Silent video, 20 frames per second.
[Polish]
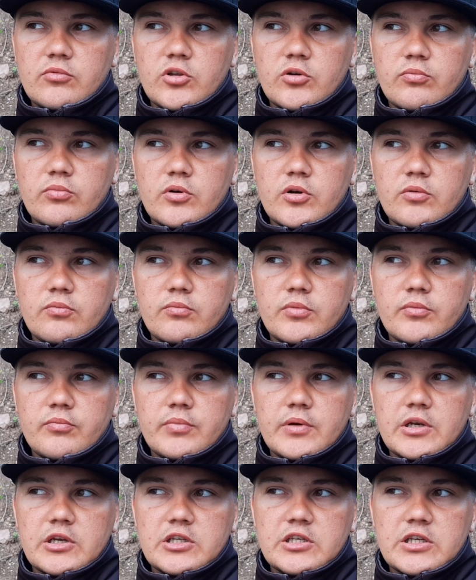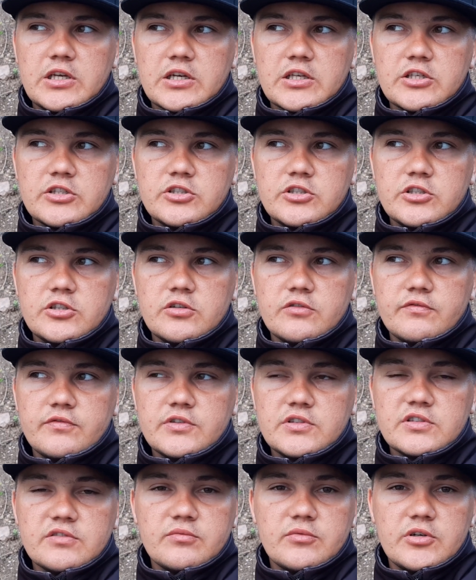dobrą, bąbelki jakieś idą,
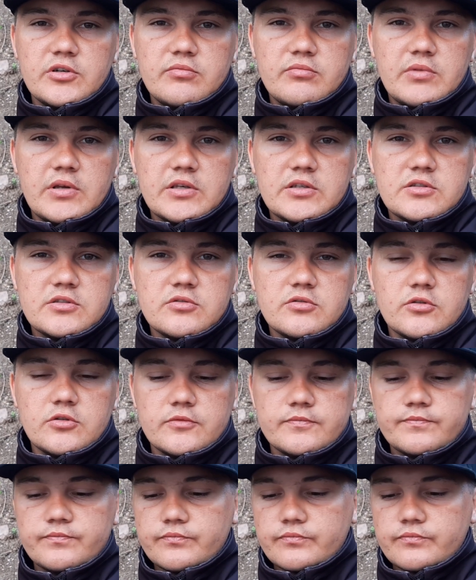widzę w moim miejscu.